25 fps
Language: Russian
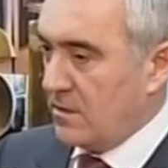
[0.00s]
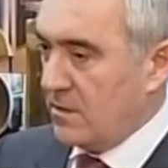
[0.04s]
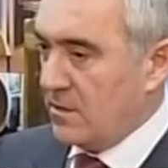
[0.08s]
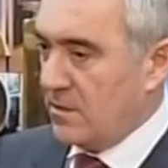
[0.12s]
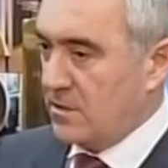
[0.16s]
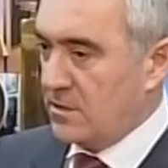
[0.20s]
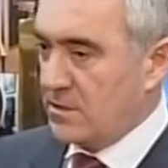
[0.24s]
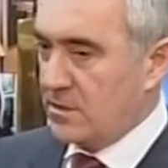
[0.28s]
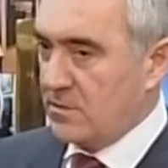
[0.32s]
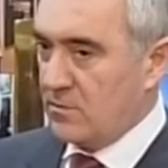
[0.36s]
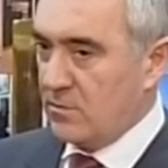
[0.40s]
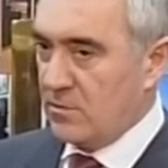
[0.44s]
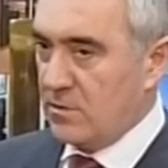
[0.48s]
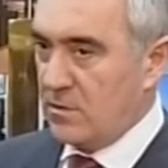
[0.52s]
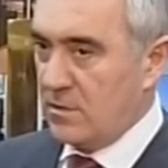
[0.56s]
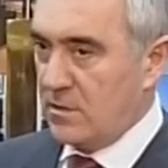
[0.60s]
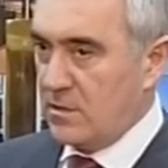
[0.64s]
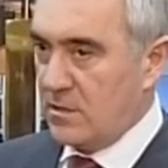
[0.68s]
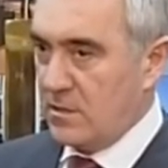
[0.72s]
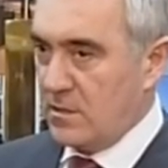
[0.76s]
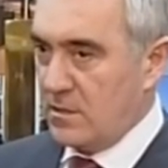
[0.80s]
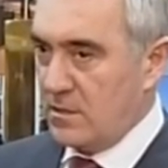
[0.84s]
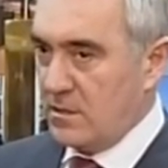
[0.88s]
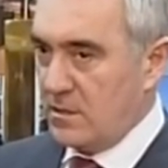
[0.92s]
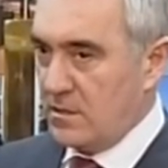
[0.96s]
И
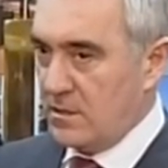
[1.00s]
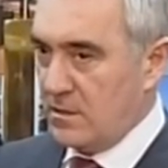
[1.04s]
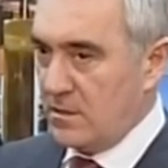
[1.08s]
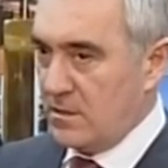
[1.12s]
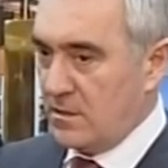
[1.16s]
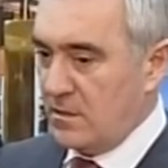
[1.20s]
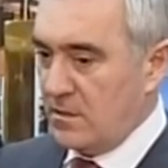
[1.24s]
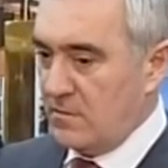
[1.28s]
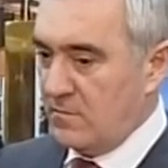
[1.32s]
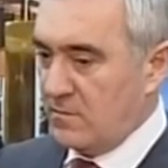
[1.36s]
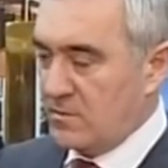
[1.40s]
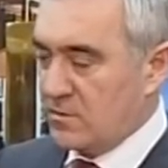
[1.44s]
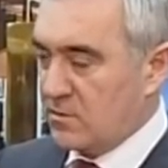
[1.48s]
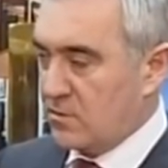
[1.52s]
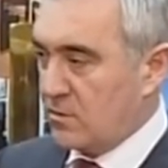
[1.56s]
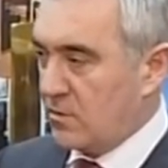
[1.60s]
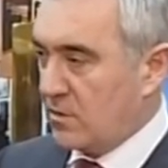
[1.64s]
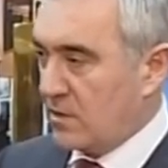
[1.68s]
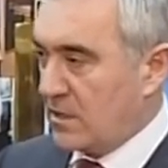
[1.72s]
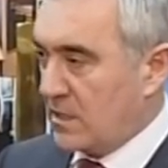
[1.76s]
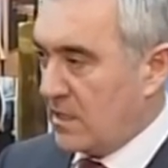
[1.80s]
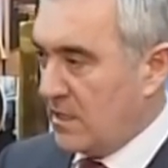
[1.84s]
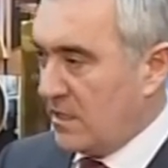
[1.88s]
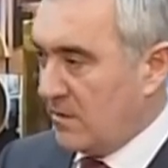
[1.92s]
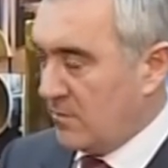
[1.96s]
сегодня инвестиционный
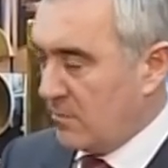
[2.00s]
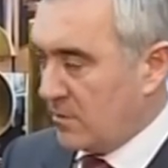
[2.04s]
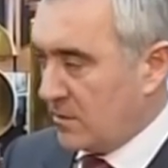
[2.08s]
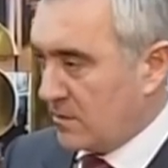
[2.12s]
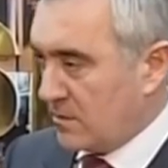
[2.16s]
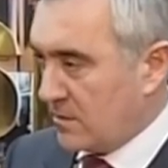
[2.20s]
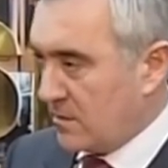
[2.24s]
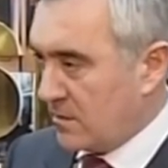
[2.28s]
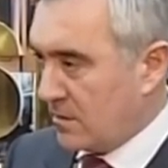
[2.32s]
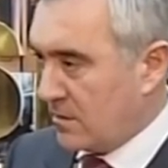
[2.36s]
климат